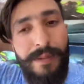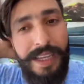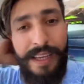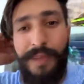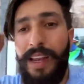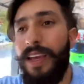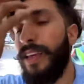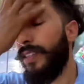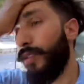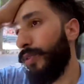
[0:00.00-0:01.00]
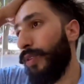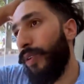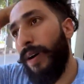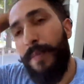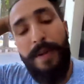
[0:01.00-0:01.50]
भाई नहीं मिले तो
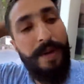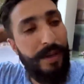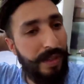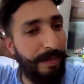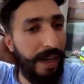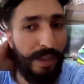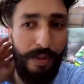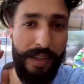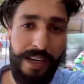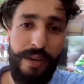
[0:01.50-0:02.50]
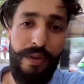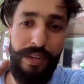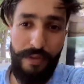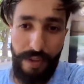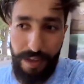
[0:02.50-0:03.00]
अपने भाइयों से बात हो गई है
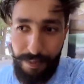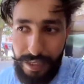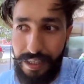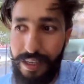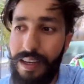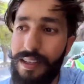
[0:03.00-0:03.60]
कोल्ड ड्रिंक वोल्ड्रिंक पी लिया